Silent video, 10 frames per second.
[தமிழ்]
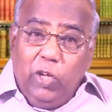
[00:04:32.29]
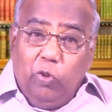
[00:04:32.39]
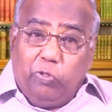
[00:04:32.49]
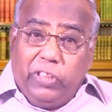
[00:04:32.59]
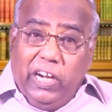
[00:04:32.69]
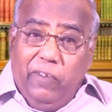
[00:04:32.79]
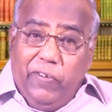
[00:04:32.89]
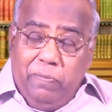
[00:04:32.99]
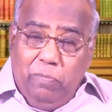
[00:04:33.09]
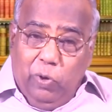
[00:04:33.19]
யுத்தங்கள்
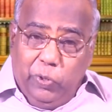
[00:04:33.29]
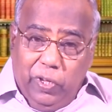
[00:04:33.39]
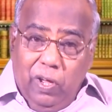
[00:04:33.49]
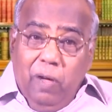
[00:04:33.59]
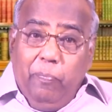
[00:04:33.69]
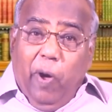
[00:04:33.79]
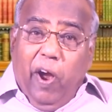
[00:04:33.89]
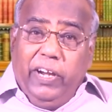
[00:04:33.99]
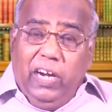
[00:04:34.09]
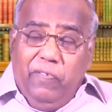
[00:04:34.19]
வரும்போது
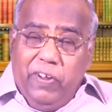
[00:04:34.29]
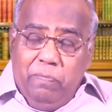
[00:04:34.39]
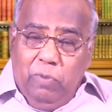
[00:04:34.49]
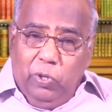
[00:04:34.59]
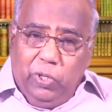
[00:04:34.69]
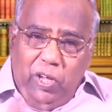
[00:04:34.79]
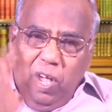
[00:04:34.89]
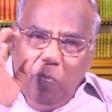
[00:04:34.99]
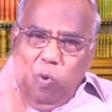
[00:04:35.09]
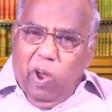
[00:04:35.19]
பாடுகள் வரும்போது
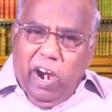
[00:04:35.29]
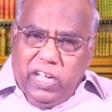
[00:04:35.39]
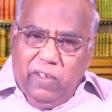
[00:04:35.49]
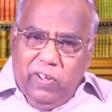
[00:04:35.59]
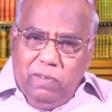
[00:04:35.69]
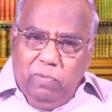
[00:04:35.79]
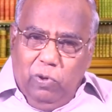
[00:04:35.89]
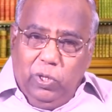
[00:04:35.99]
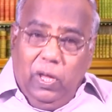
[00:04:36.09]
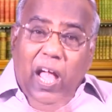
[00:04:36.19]
போராட்டம்
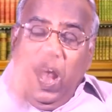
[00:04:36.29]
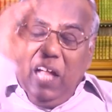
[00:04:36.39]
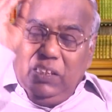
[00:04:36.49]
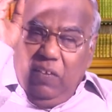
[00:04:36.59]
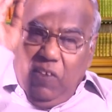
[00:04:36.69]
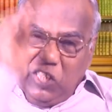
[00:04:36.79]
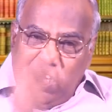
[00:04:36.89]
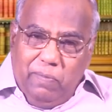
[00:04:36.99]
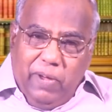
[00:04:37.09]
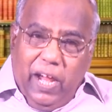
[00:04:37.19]
வரும்போது அந்த
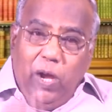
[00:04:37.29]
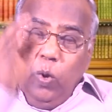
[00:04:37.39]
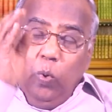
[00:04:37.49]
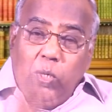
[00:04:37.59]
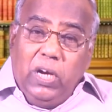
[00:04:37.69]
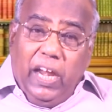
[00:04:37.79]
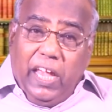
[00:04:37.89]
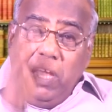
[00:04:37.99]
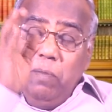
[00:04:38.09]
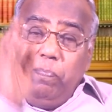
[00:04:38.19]
வசனமே உங்களை
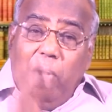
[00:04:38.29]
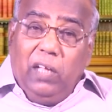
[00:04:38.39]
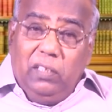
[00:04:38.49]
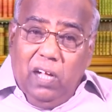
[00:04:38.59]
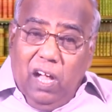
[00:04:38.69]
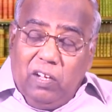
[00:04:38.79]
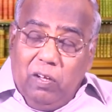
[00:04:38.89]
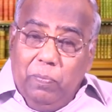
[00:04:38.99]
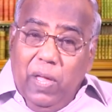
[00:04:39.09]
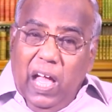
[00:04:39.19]

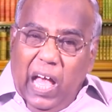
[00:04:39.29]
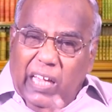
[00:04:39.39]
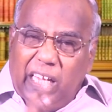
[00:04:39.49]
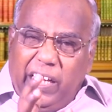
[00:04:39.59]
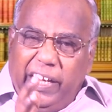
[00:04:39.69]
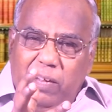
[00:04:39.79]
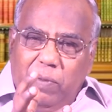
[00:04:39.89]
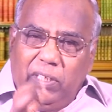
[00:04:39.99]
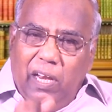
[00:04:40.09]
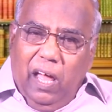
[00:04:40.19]
பாதுகாக்கும் அக்கினி
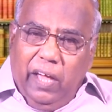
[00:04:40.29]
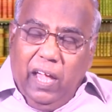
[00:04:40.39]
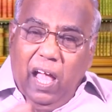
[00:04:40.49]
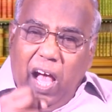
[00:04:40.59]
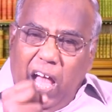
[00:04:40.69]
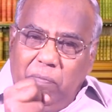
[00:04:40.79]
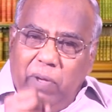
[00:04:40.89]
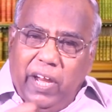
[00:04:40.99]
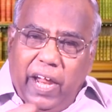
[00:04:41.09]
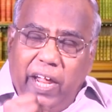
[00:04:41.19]
மதலாய்
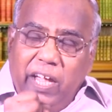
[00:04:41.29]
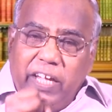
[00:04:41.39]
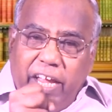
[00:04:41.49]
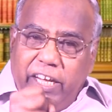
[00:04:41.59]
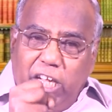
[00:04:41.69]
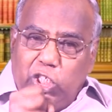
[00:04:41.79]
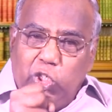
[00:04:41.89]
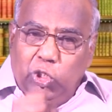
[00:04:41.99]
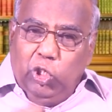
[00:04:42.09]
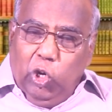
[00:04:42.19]
அன்பரே என்னை
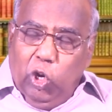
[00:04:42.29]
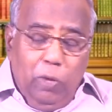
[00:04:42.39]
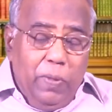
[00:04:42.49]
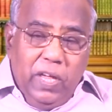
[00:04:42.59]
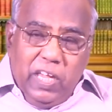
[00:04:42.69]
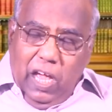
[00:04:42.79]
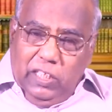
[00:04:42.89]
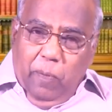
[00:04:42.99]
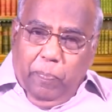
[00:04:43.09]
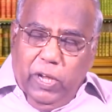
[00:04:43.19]
சூழ்ந்து கொள்ளும் அது
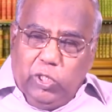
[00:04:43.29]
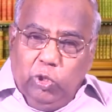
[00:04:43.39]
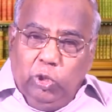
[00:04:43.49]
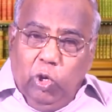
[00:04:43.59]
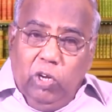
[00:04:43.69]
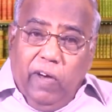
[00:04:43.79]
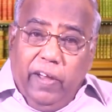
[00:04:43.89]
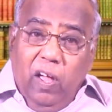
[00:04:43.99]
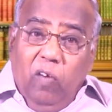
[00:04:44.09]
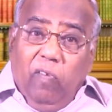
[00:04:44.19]
எப்படி சூழ்ந்து
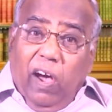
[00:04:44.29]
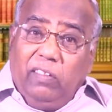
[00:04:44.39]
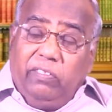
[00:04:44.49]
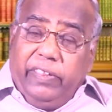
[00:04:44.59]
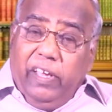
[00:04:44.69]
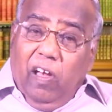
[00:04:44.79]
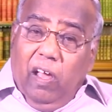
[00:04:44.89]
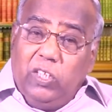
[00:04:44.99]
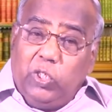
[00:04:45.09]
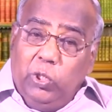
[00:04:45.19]
கொள்ளுவார்
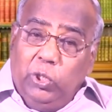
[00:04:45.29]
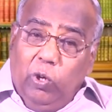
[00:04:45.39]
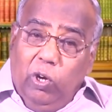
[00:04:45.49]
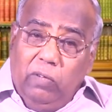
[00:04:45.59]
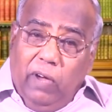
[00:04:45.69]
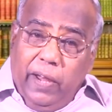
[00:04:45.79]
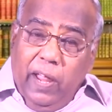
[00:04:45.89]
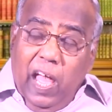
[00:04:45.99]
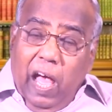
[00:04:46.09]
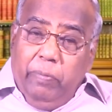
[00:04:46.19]
வார்த்தையால் சூழ்ந்து கொள்ளுவார்
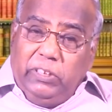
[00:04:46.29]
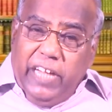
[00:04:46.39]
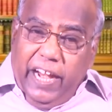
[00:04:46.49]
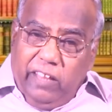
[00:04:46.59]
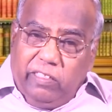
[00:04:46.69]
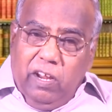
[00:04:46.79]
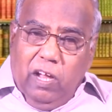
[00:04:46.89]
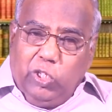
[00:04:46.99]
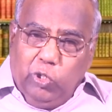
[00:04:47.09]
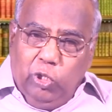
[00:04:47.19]

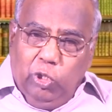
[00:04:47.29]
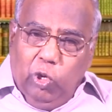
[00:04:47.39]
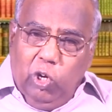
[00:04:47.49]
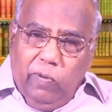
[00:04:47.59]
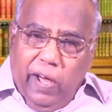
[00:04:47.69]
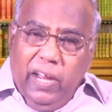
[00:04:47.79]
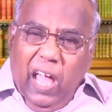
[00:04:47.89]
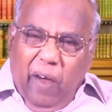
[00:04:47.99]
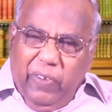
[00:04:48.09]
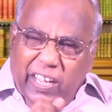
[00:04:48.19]
அபிஷேகத்தினால் சூழ்ந்து கொள்ளுவார்
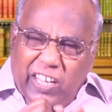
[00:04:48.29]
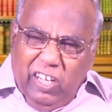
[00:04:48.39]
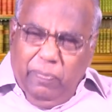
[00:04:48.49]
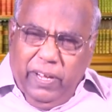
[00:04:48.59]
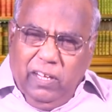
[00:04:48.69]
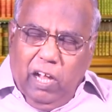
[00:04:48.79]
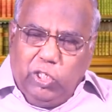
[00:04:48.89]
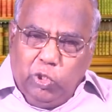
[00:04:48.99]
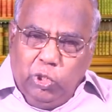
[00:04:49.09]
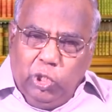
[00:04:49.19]
அவருடைய கிருபையினால்
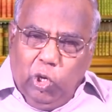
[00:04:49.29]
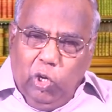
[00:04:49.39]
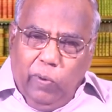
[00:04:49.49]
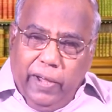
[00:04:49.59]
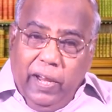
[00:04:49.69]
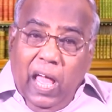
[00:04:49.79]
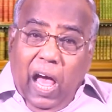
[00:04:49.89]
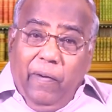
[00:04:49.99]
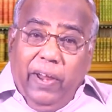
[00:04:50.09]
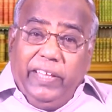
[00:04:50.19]
சூழ்ந்து கொள்ளுவார்
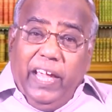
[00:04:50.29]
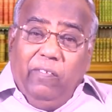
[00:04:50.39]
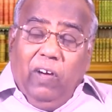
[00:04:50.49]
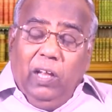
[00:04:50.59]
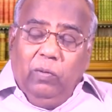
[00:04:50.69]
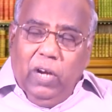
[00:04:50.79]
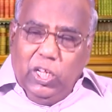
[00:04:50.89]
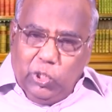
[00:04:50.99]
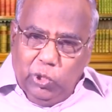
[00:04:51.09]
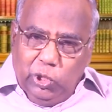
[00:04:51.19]
அவருடைய தயவால் உங்களை
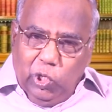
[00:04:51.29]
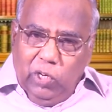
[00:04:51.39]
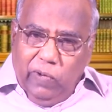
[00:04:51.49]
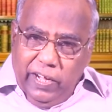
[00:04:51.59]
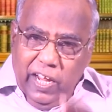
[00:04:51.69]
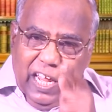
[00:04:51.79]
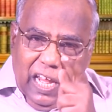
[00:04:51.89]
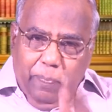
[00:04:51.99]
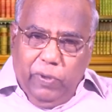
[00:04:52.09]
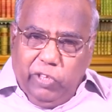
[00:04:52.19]
சூழ்ந்து கொள்ளுவார்
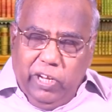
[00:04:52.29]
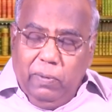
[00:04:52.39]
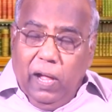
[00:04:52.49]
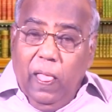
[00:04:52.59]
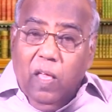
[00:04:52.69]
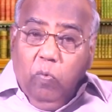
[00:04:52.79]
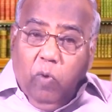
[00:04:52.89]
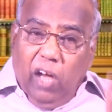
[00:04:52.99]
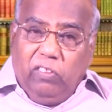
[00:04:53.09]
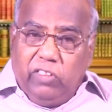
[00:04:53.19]
எப்படி தெரியுமா
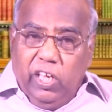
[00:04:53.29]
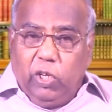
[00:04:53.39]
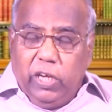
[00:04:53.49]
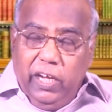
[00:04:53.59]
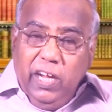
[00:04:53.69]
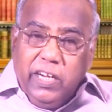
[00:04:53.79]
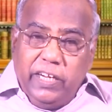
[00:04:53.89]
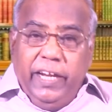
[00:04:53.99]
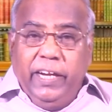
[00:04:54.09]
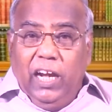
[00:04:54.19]
வார்த்தைக்கு
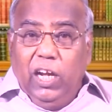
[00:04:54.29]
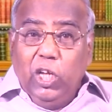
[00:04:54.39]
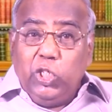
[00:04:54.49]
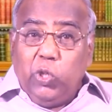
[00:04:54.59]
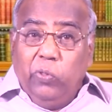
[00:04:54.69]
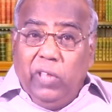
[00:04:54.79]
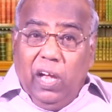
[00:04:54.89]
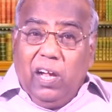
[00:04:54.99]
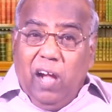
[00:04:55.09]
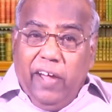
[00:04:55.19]
நீங்கள்
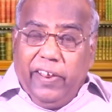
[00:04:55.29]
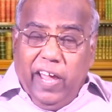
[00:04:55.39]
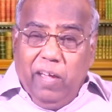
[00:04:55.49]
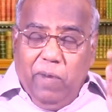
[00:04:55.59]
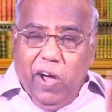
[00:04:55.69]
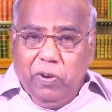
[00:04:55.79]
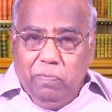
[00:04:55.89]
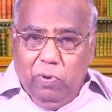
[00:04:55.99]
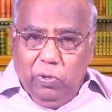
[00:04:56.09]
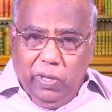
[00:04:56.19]
சொந்தக்காரராய்
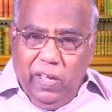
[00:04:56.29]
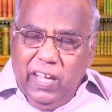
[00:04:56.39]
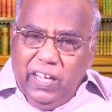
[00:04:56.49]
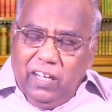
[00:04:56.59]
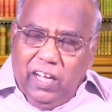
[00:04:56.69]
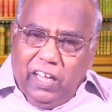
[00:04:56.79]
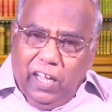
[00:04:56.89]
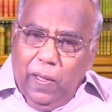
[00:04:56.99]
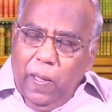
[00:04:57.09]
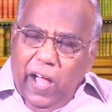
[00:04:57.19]
மாறும்போது
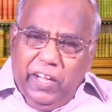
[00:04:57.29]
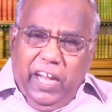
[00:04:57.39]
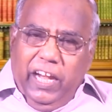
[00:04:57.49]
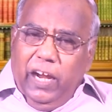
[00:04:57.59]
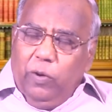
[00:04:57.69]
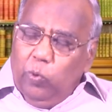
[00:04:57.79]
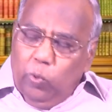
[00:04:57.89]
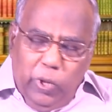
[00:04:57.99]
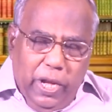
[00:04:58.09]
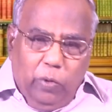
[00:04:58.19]
இன்றைக்கு அநேக
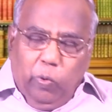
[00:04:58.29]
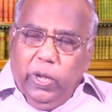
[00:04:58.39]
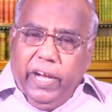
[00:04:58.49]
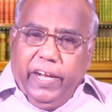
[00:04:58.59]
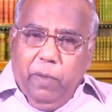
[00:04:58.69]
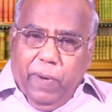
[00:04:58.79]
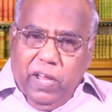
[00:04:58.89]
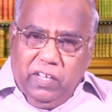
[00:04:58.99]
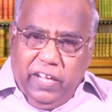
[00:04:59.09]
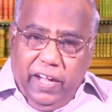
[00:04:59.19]
ஊழியர் கூடுகைக்கு
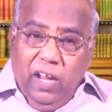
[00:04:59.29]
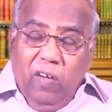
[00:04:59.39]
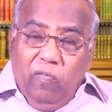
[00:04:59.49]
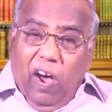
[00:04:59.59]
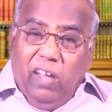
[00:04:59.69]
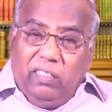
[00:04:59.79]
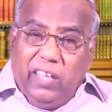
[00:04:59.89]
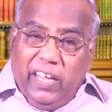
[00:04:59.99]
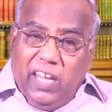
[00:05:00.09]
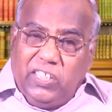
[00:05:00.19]
பார்க்கிறேன்
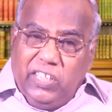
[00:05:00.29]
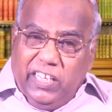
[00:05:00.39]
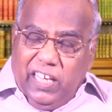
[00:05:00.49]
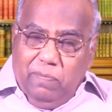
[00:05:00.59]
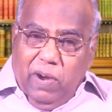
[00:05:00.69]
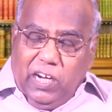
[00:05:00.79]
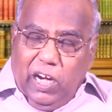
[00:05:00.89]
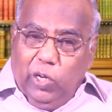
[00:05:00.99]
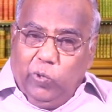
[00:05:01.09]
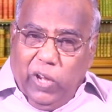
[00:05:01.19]
வார்த்தை நேசிக்கிற
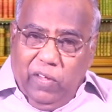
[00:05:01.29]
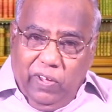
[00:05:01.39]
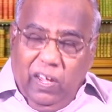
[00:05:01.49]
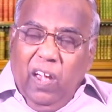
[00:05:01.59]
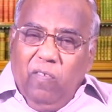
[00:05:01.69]
மக்கள் குறைவு